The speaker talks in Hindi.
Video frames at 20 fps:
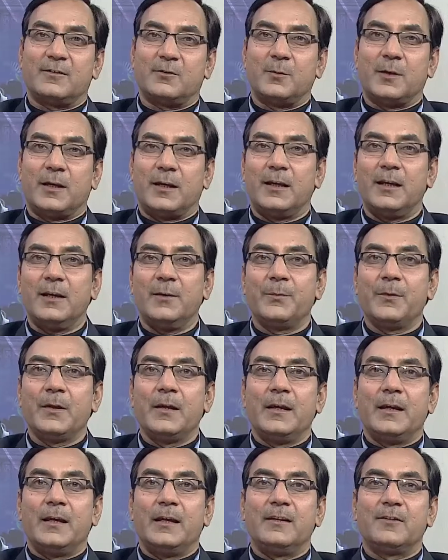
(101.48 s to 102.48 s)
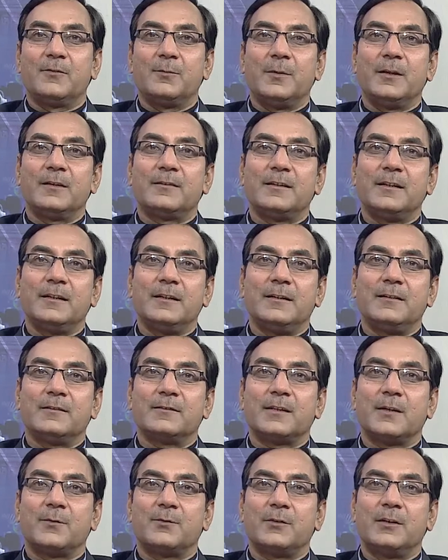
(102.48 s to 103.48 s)
इसमें हैं इसमें से
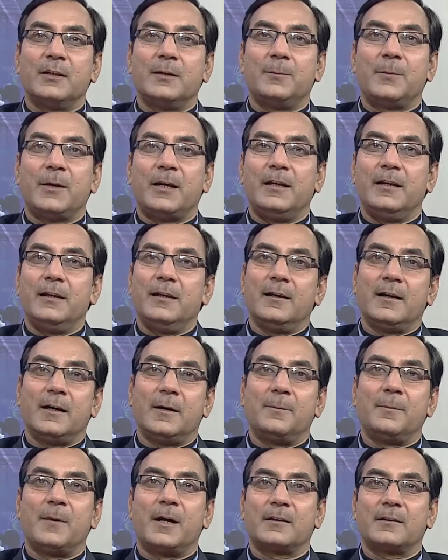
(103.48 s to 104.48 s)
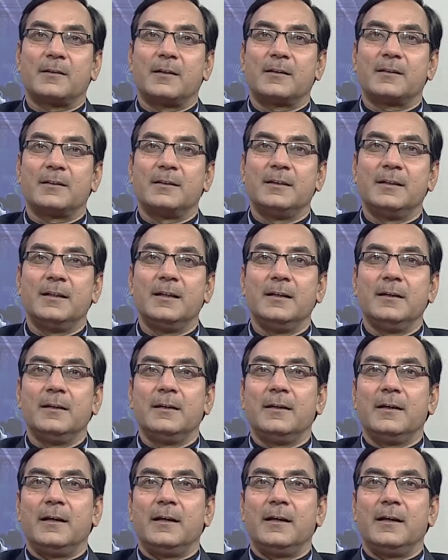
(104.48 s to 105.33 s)
सबसे पहले हम बात करते हैं